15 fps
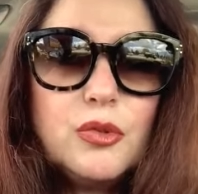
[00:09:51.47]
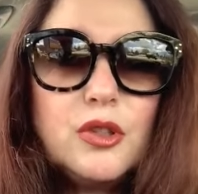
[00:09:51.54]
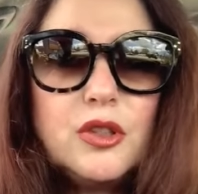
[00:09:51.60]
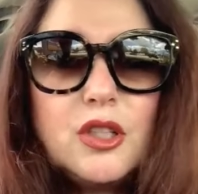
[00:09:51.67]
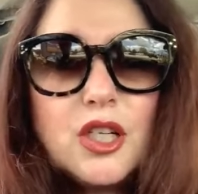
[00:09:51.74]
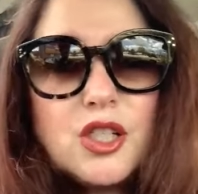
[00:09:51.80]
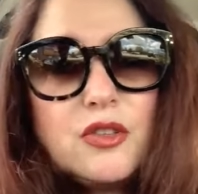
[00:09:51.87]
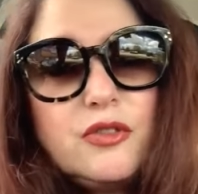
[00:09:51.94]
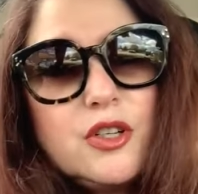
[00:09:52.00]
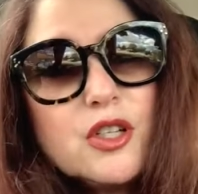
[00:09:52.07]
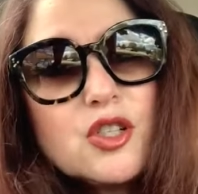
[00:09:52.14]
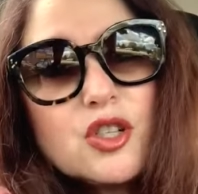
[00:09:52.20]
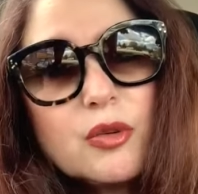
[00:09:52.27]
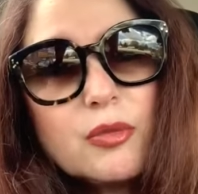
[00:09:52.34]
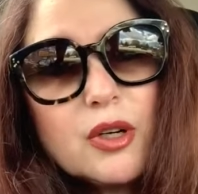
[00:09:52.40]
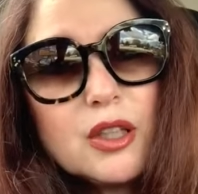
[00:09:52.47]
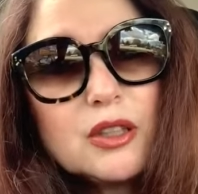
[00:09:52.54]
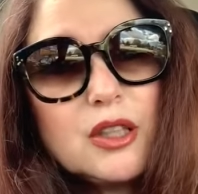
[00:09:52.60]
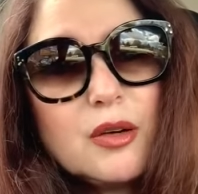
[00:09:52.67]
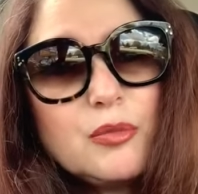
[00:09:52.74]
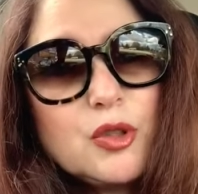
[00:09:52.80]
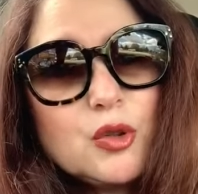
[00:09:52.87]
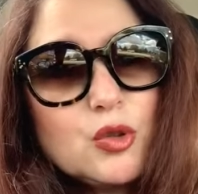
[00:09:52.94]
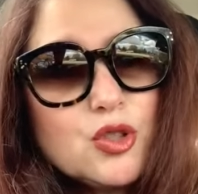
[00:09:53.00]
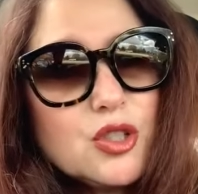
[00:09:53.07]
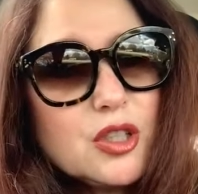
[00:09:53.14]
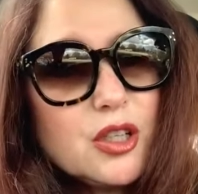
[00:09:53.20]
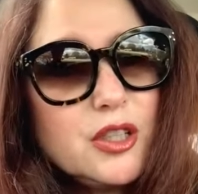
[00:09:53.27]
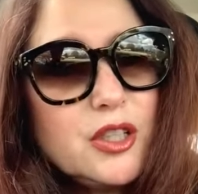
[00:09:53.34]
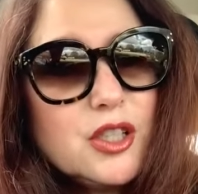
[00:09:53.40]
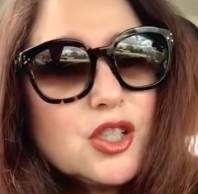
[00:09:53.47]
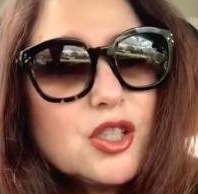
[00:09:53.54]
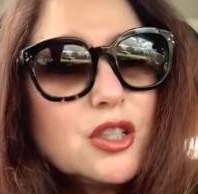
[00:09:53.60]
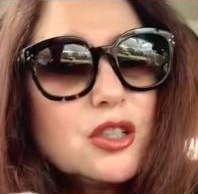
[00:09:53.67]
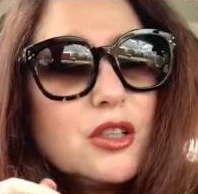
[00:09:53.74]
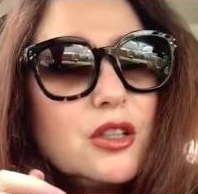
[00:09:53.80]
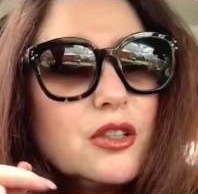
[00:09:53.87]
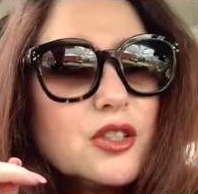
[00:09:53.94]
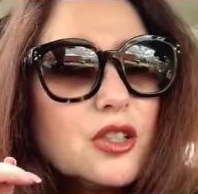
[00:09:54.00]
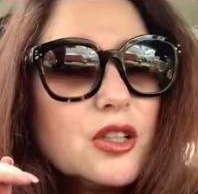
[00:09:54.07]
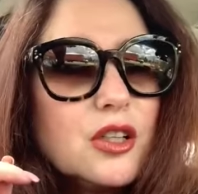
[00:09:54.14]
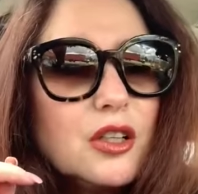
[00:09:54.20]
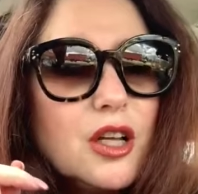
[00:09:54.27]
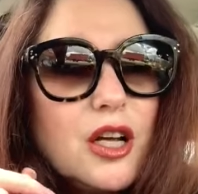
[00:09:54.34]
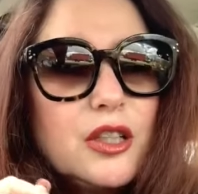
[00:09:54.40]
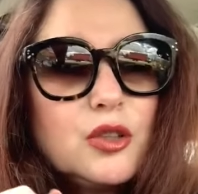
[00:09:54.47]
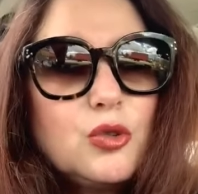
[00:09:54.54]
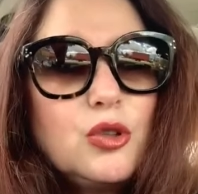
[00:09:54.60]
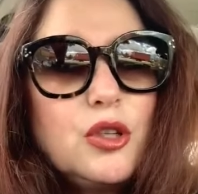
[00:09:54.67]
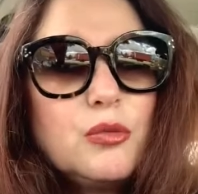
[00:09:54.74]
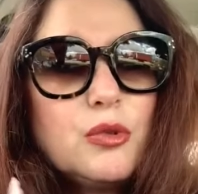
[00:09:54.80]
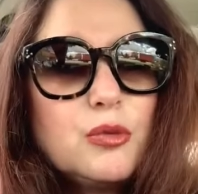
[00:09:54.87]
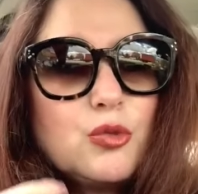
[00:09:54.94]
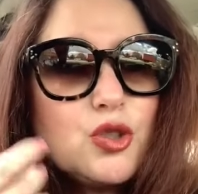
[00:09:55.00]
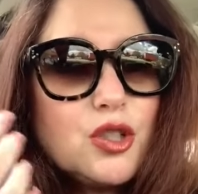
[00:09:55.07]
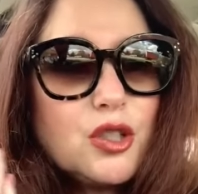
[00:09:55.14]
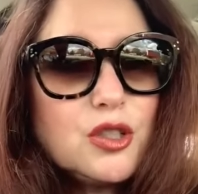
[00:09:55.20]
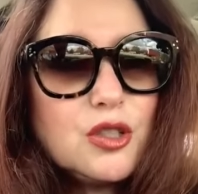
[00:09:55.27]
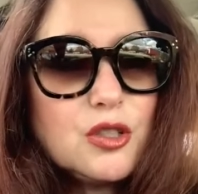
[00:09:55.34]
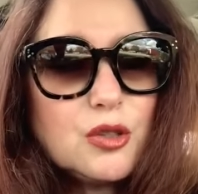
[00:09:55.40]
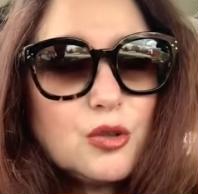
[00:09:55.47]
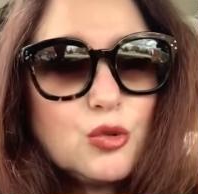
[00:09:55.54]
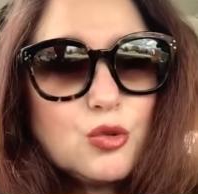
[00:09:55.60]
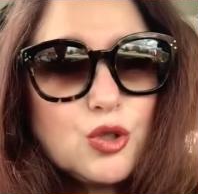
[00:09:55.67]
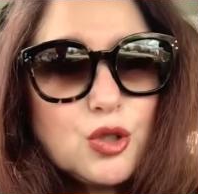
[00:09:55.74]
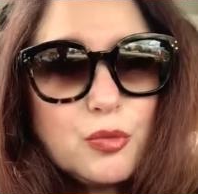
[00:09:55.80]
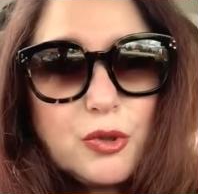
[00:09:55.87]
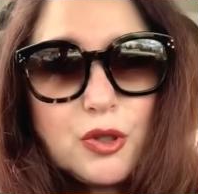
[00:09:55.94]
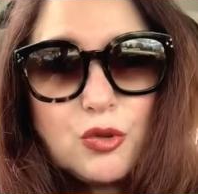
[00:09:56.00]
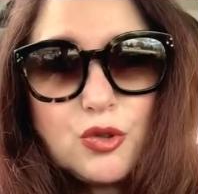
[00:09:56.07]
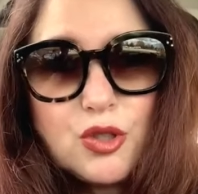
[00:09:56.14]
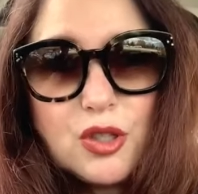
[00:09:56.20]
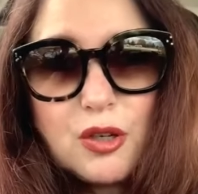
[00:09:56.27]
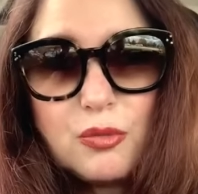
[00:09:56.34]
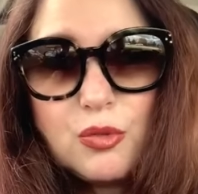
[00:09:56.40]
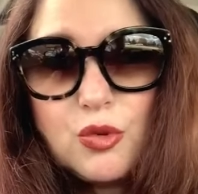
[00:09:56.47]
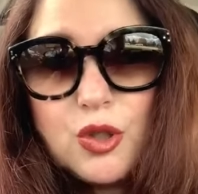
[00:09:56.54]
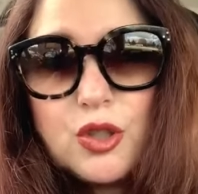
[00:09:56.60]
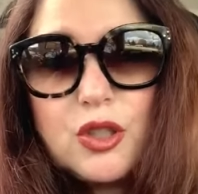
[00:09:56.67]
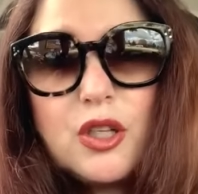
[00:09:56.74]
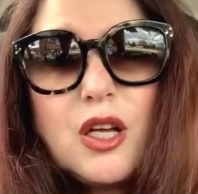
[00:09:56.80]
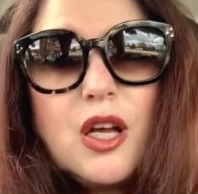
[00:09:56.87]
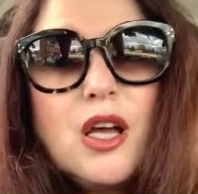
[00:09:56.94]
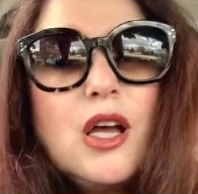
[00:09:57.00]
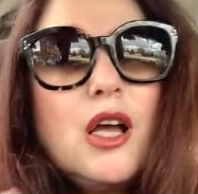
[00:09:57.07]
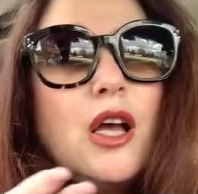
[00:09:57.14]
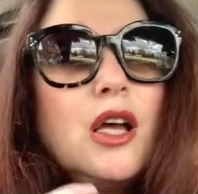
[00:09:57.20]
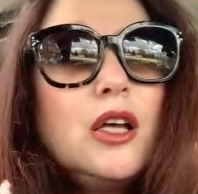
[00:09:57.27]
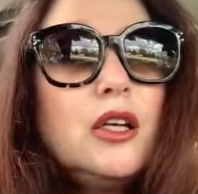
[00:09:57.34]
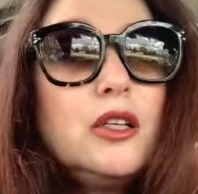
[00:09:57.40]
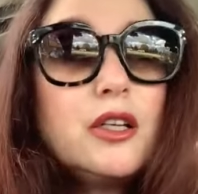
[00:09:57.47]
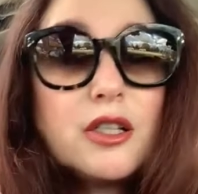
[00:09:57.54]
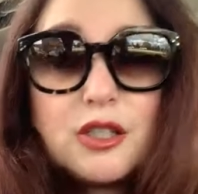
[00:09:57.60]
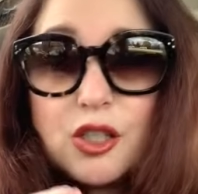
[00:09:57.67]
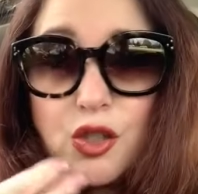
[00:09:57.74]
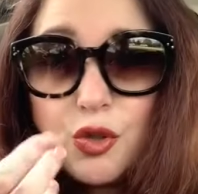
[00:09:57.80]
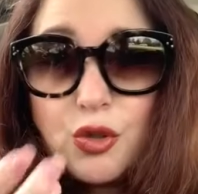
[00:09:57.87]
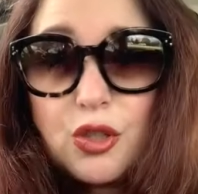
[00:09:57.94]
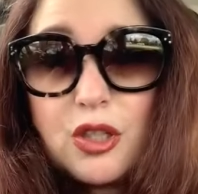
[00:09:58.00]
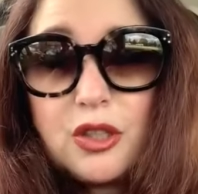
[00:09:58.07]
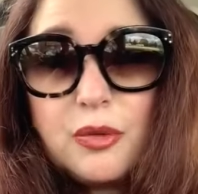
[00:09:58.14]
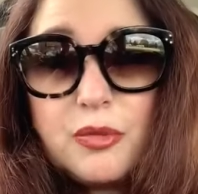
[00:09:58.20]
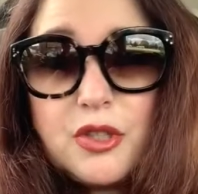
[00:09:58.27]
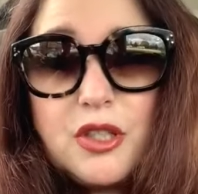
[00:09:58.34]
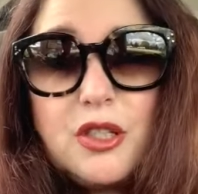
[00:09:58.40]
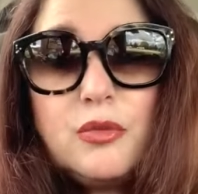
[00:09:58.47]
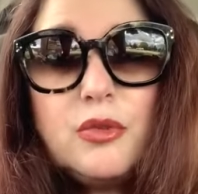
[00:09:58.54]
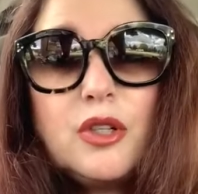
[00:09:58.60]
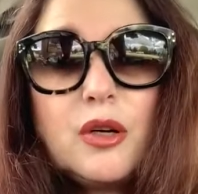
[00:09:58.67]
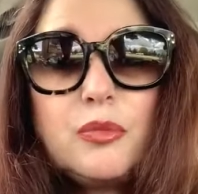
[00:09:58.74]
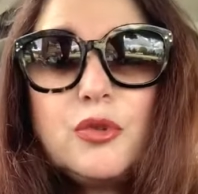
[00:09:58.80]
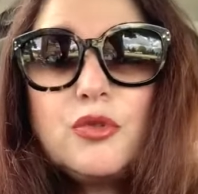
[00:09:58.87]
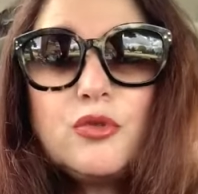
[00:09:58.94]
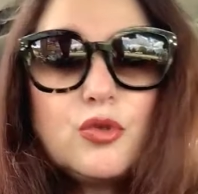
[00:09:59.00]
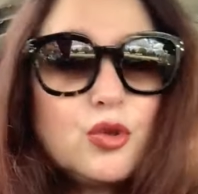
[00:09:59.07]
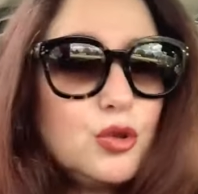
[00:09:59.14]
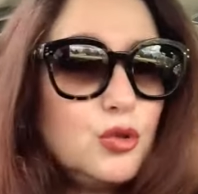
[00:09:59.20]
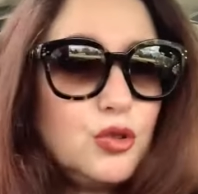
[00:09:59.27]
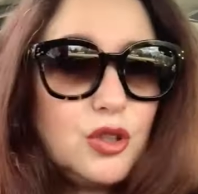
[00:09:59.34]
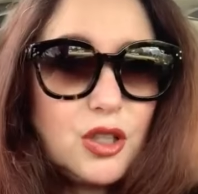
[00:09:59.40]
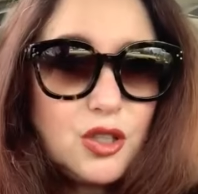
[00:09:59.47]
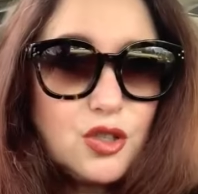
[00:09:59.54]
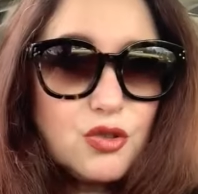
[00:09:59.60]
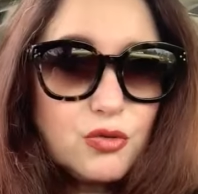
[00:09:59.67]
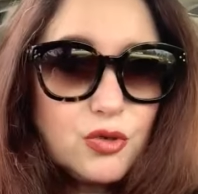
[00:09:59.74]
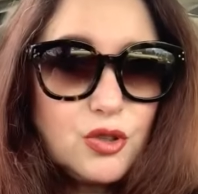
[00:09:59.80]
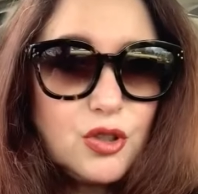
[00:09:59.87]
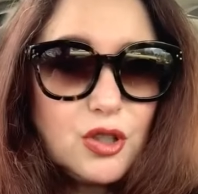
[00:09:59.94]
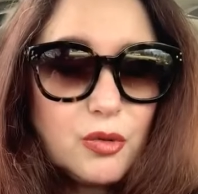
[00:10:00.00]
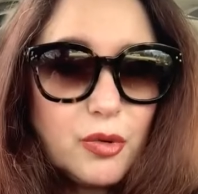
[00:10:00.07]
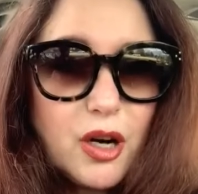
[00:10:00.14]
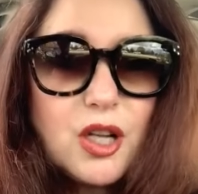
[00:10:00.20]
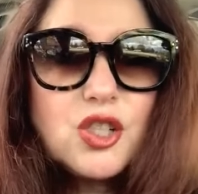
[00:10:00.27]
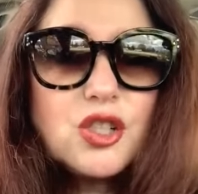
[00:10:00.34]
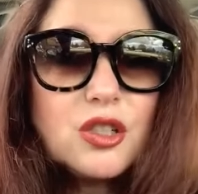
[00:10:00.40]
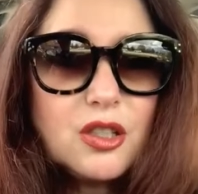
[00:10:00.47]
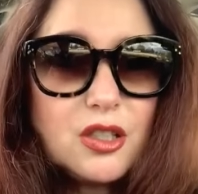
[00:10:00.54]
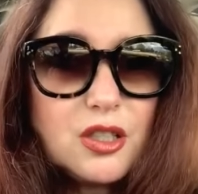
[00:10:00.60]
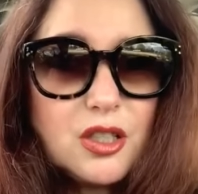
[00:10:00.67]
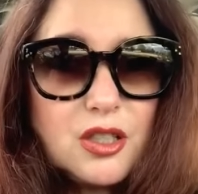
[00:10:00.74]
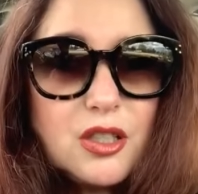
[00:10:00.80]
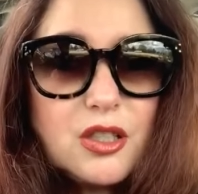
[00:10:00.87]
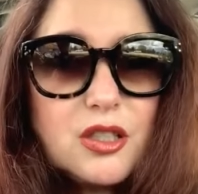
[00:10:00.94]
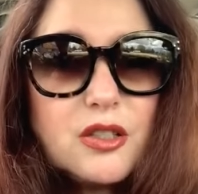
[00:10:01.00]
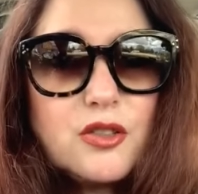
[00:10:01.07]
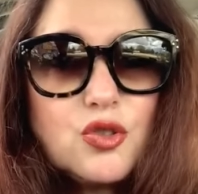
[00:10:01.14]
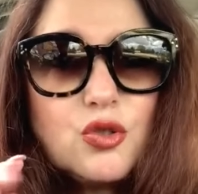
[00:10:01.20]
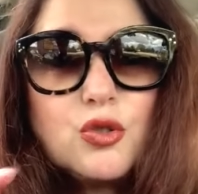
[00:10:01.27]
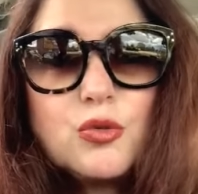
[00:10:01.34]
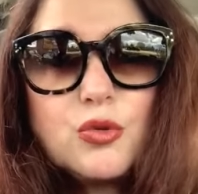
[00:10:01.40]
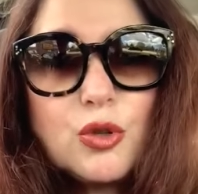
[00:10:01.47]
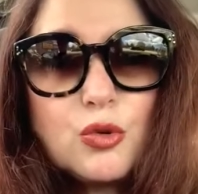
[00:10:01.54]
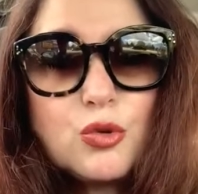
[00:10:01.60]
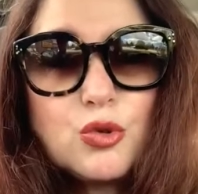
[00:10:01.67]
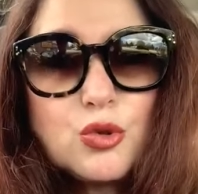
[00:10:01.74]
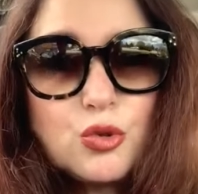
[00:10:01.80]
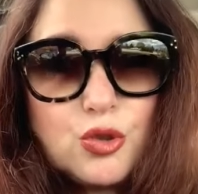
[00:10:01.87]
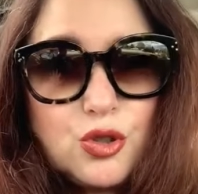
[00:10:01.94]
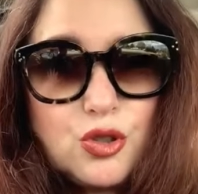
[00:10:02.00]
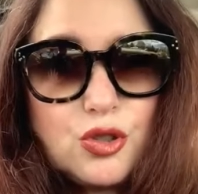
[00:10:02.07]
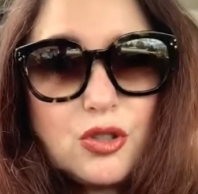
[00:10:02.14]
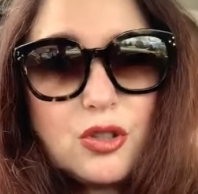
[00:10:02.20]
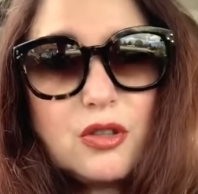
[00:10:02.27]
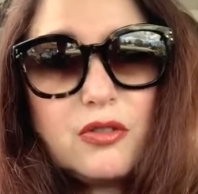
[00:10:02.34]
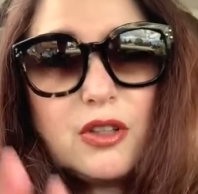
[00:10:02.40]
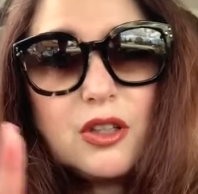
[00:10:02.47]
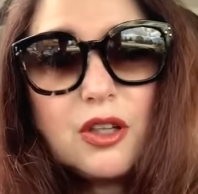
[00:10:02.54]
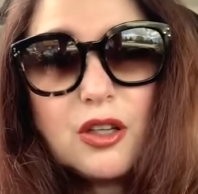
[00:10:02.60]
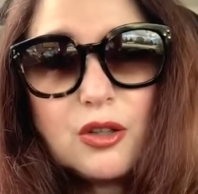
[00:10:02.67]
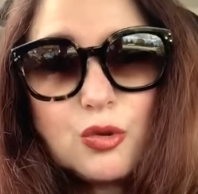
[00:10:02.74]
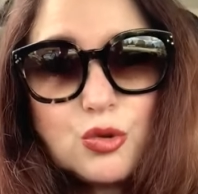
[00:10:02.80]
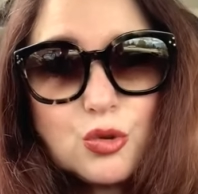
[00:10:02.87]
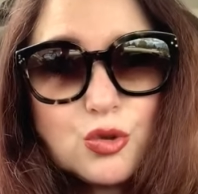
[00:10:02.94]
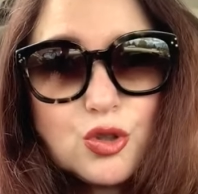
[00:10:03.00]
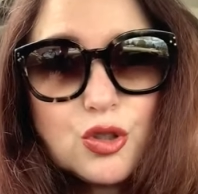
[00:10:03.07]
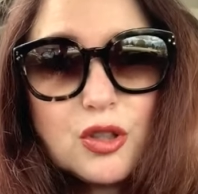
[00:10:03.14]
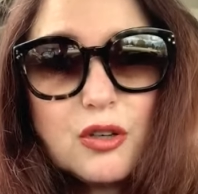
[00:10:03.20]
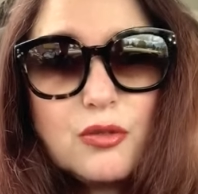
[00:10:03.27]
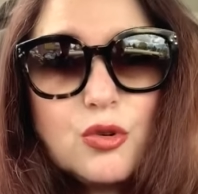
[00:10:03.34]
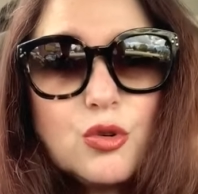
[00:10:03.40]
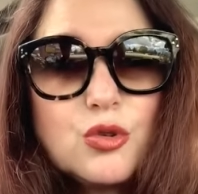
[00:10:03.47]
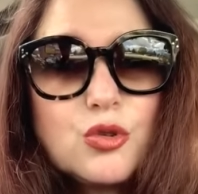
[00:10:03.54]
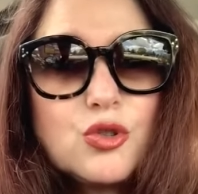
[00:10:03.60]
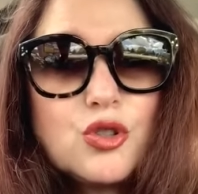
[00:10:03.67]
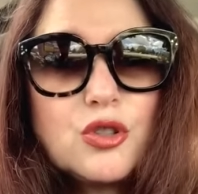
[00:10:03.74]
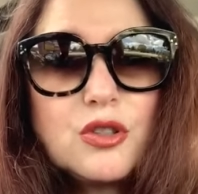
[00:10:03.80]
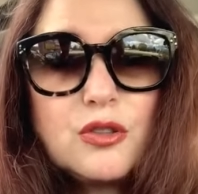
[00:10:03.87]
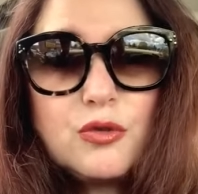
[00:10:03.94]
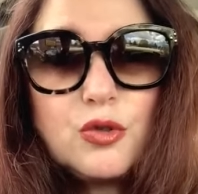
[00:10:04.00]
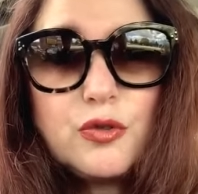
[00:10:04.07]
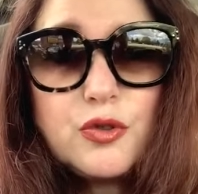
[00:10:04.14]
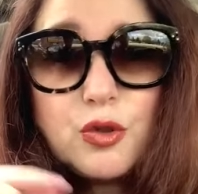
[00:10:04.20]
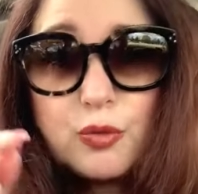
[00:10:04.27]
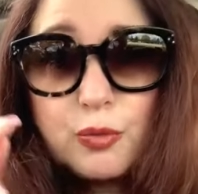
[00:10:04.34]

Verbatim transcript: И даже вечером, когда мне хочется орешек или шоколадку, или мой муж садится кушать, приходит с работы, и я сажусь рядом с ним, и я пью воду, я ничего не ем. Раньше я садилась, что-нибудь там кусочничала, хватало кусочек того, кусочек всего, всего